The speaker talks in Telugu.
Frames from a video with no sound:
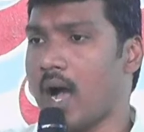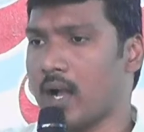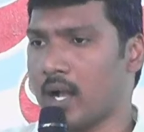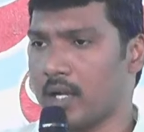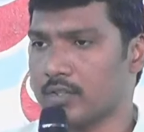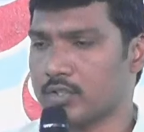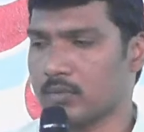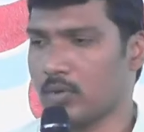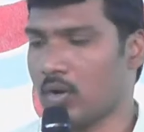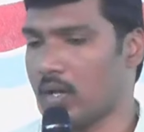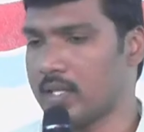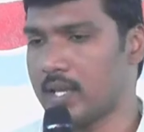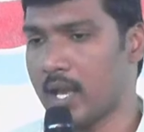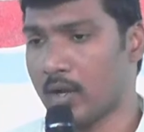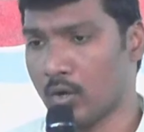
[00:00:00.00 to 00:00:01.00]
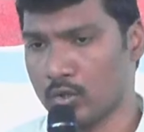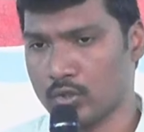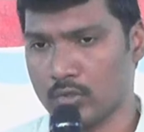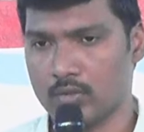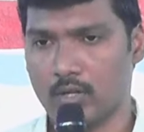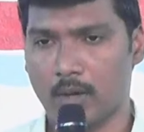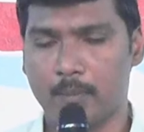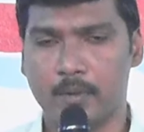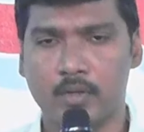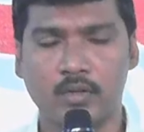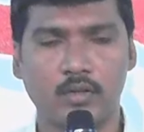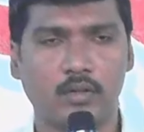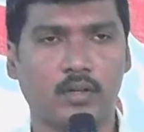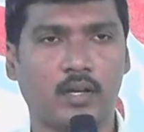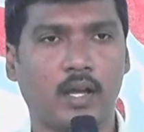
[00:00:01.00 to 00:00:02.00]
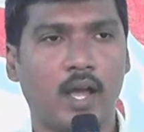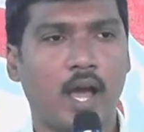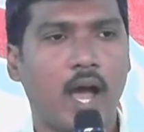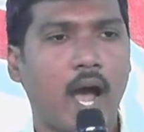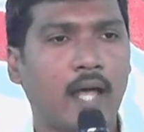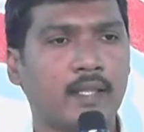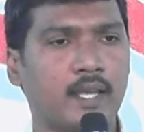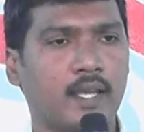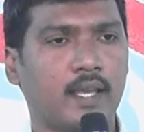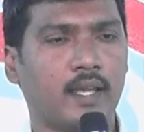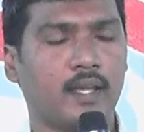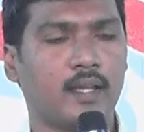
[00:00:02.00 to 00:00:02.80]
ఆకాశంలో అది ఎగురుతూ ఉన్నప్పుడు అది